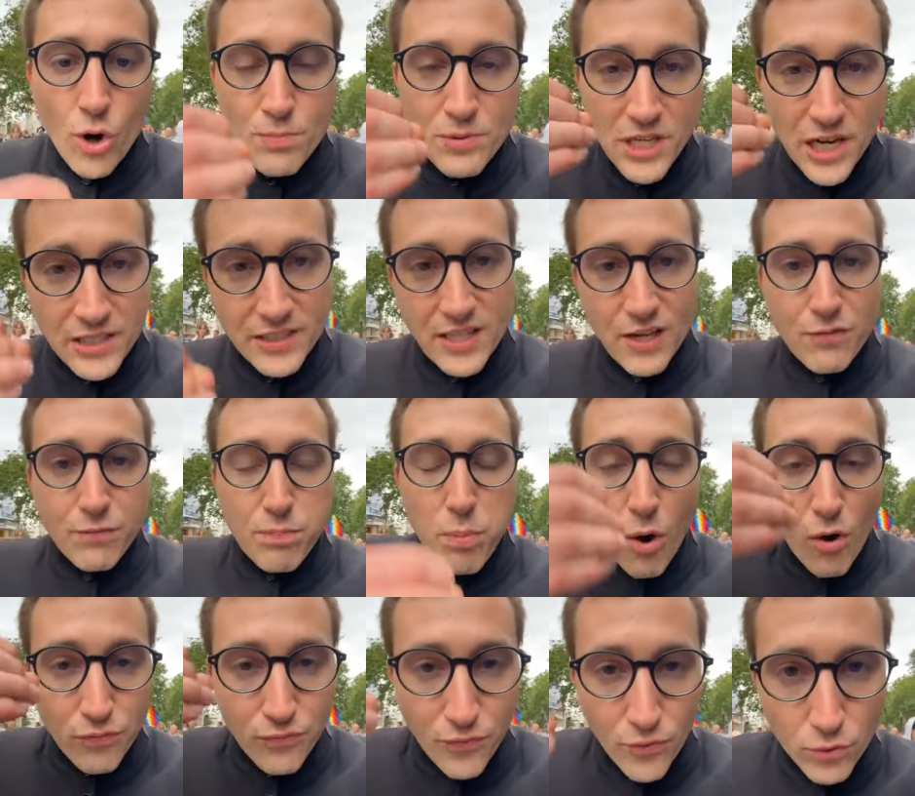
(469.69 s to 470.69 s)

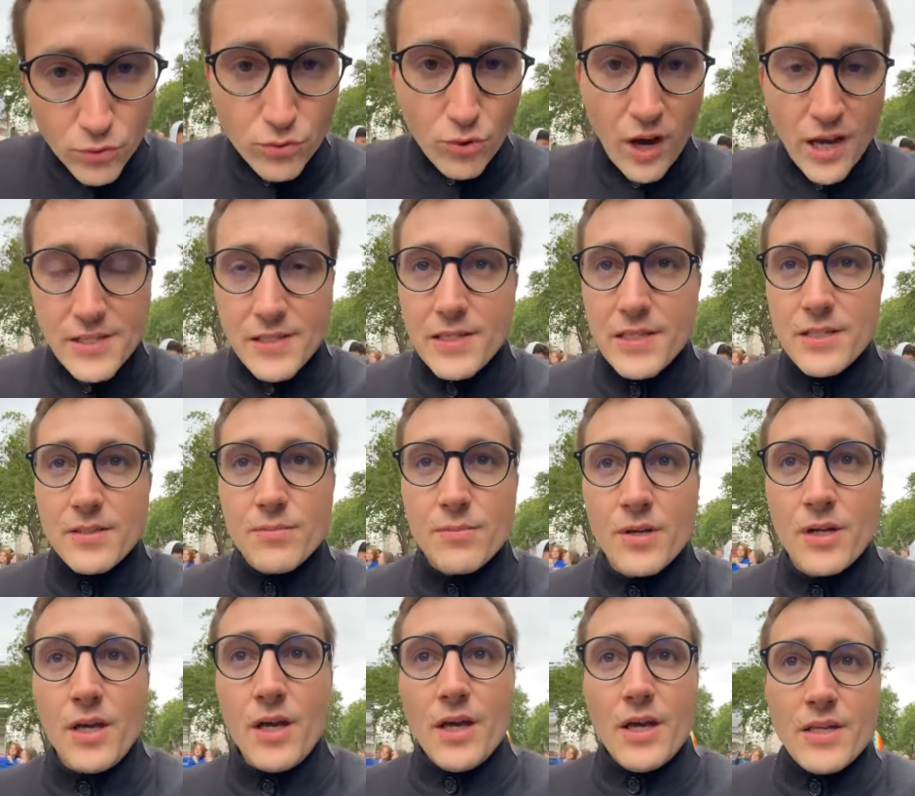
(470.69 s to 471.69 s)
L'objectif profond du
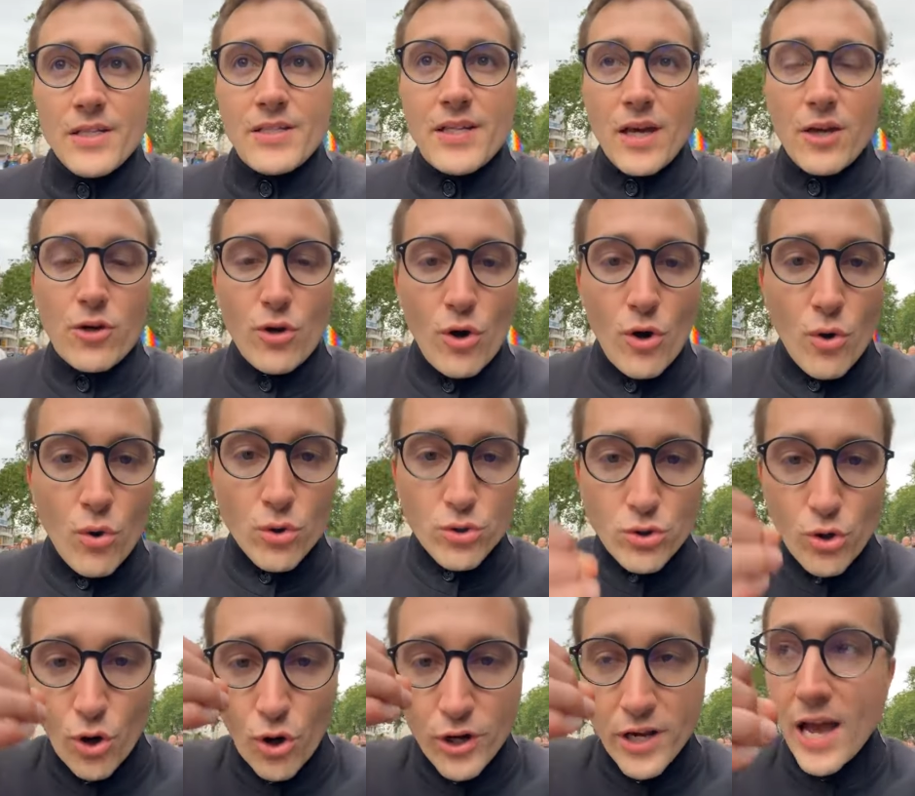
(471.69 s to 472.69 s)
racisme, c'est
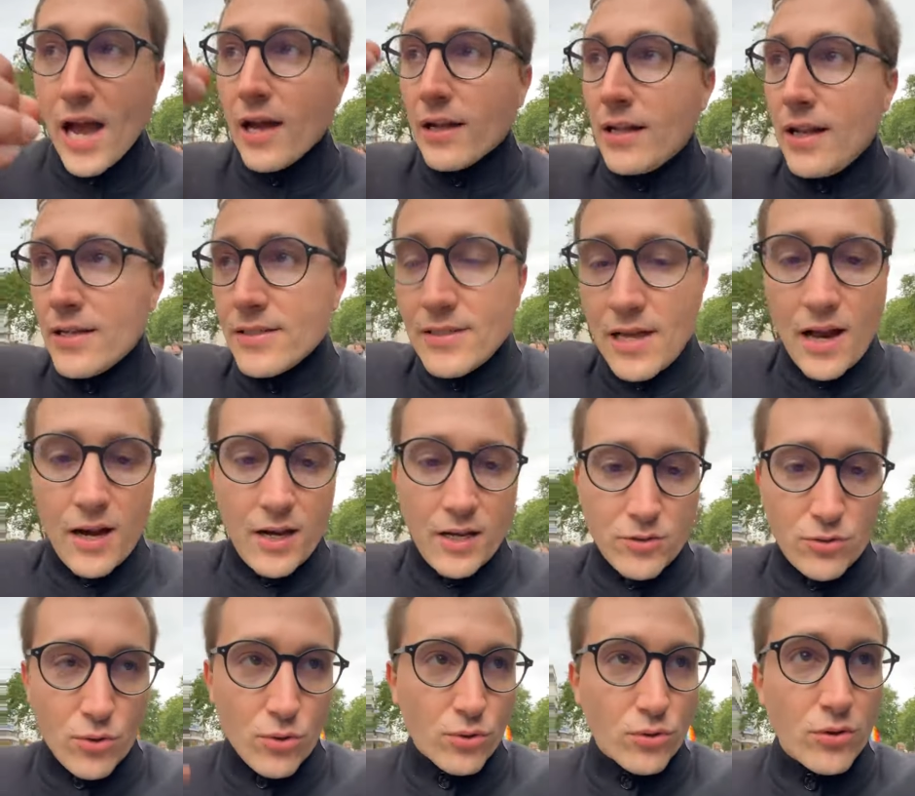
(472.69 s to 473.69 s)
qu'on se regarde les
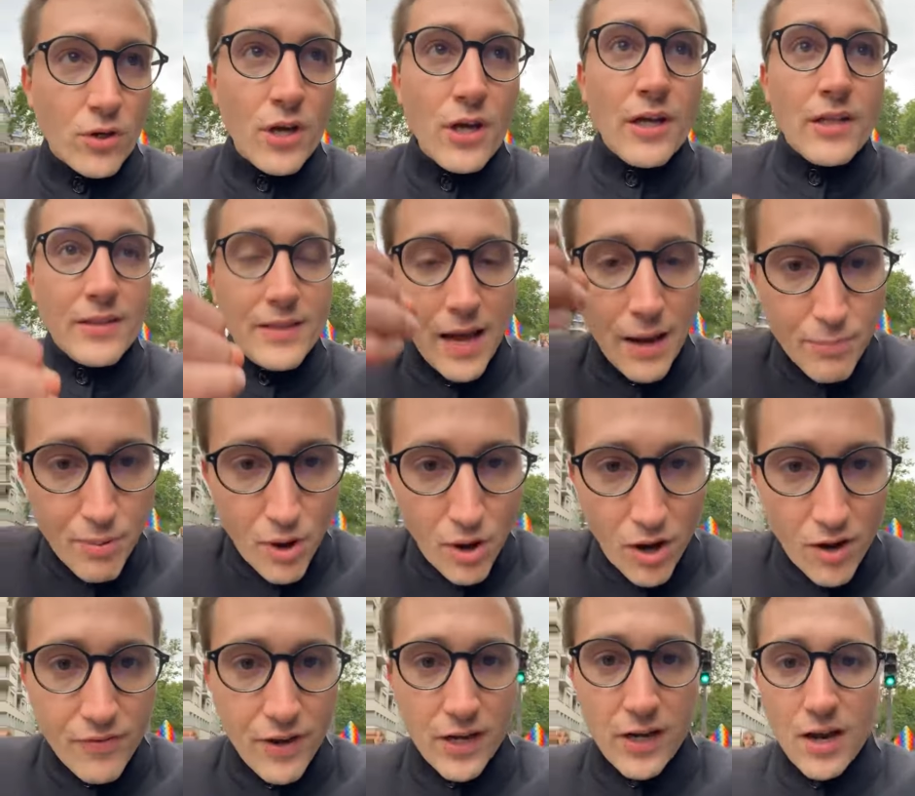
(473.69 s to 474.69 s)
uns les autres,
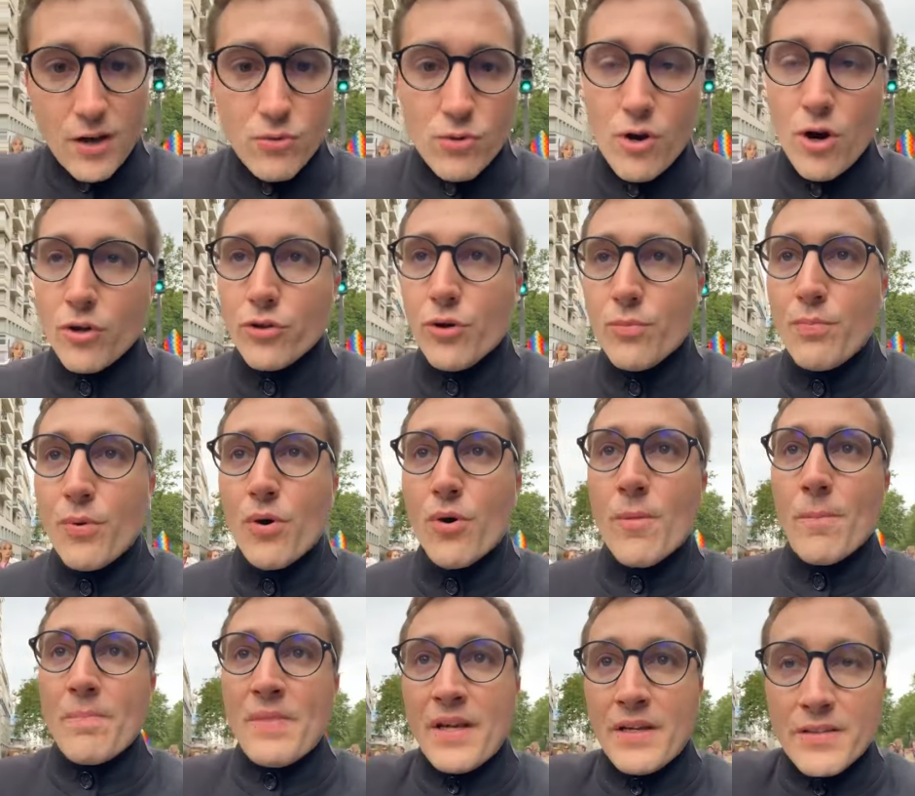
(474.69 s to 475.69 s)
d'abord avec la couleur de
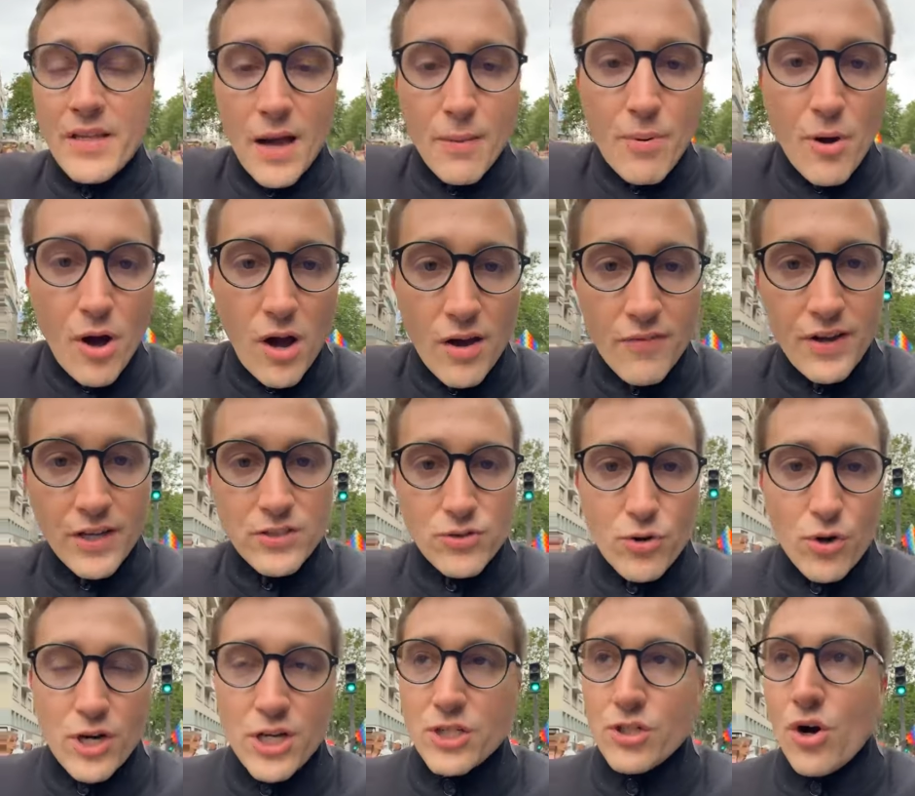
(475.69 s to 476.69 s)
peau, d'abord
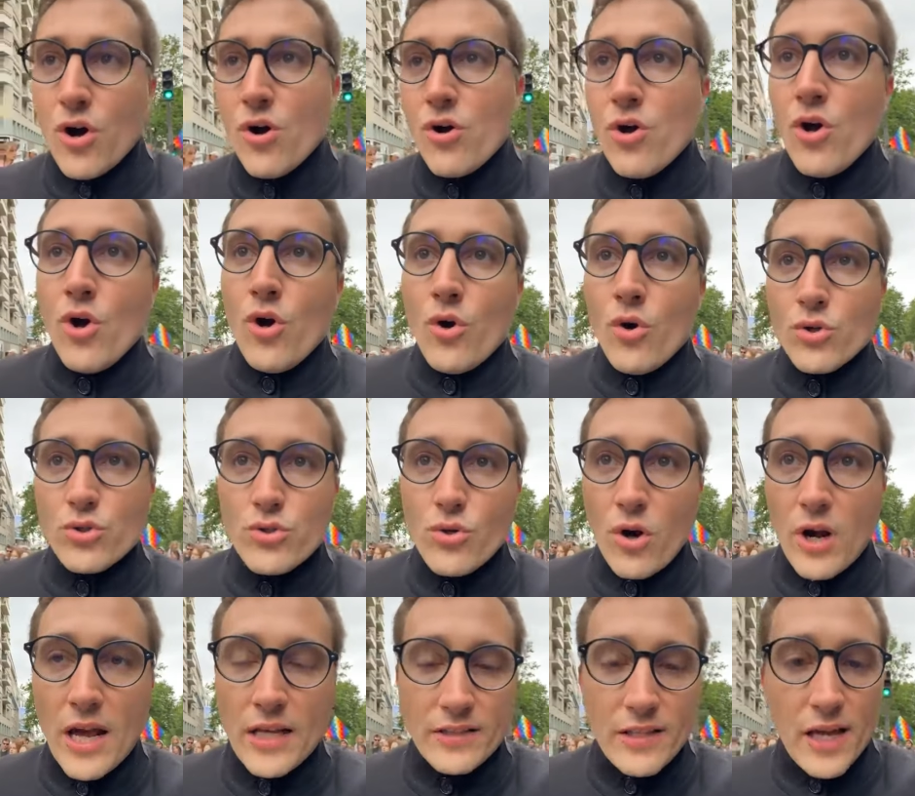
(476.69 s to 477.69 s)
avec ce que les gens
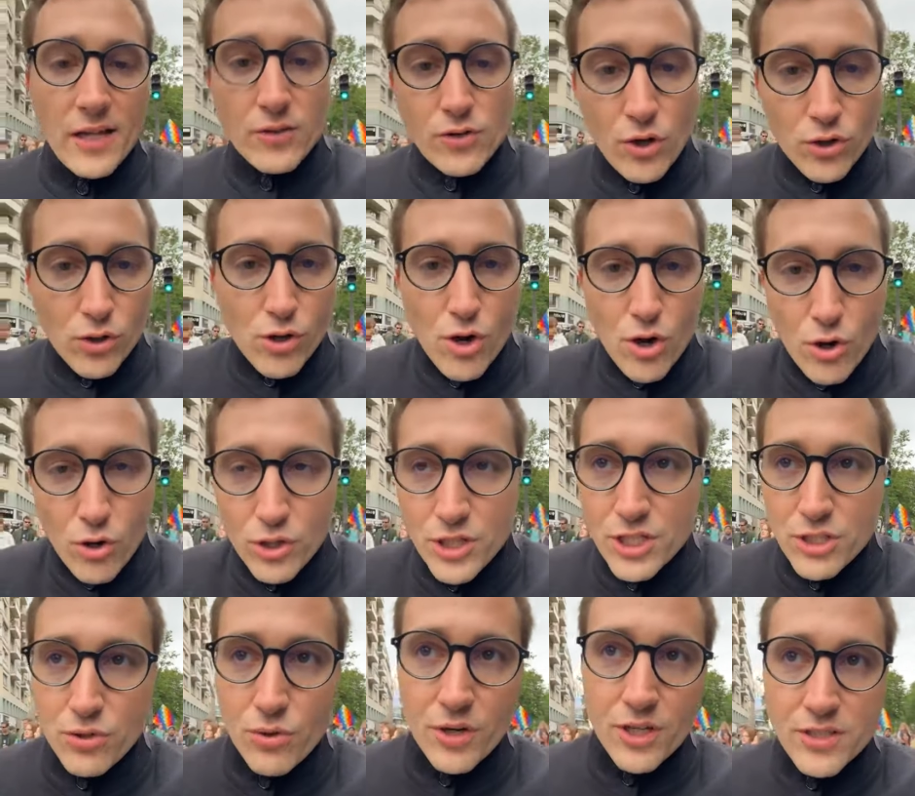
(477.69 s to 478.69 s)
ont sur la tête quand
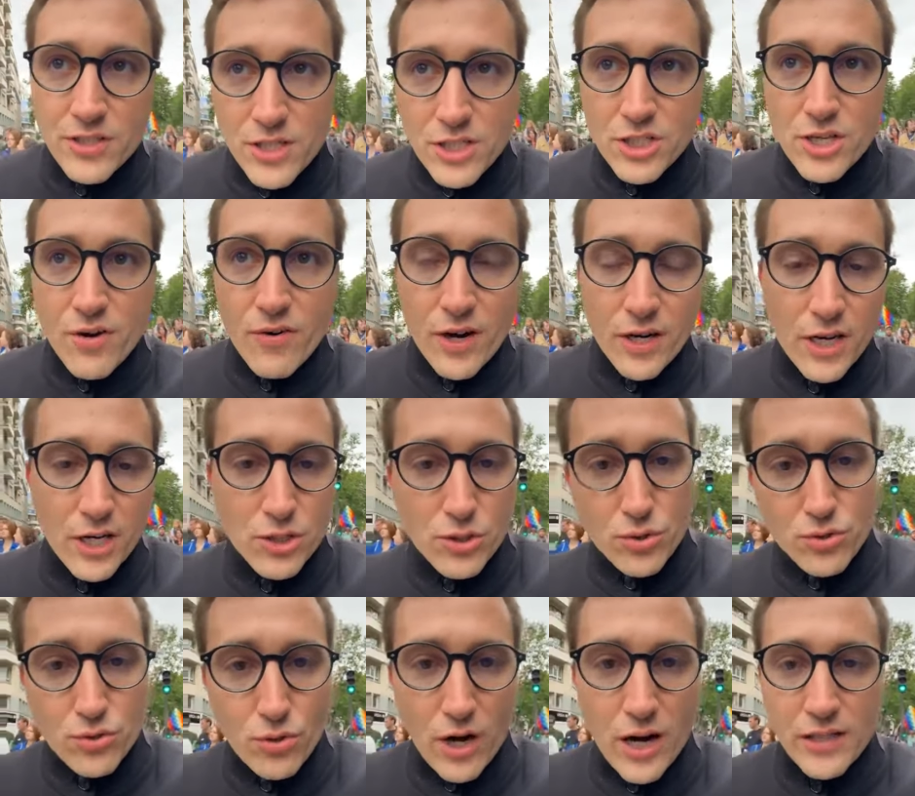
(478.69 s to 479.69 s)
leur religion exige d'avoir
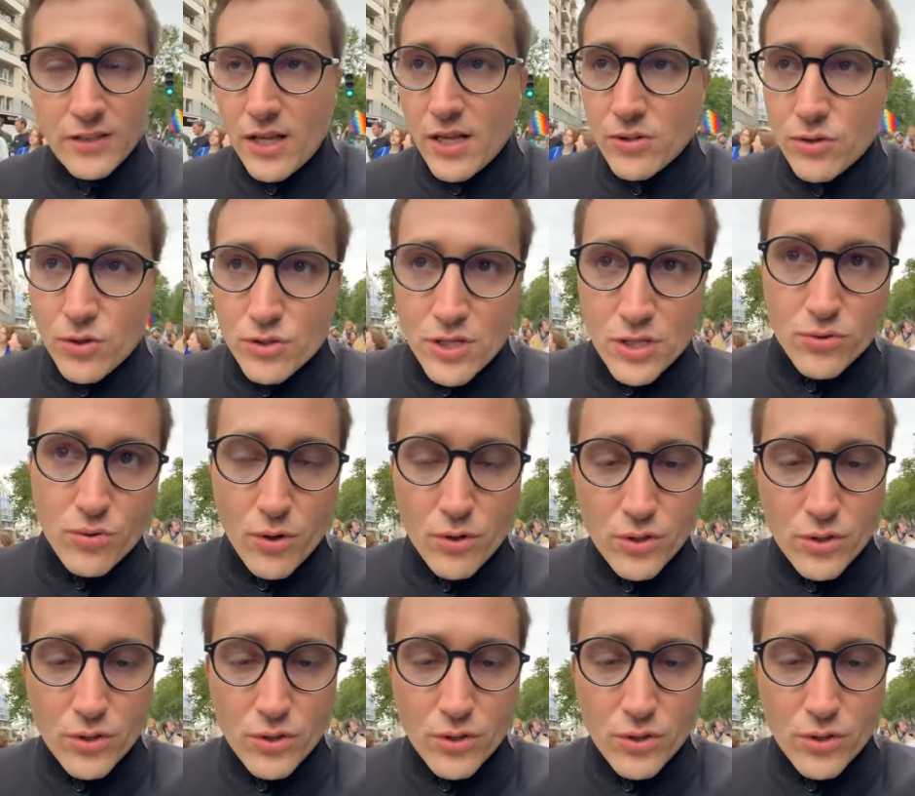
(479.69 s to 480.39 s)
quelque chose sur la tête, que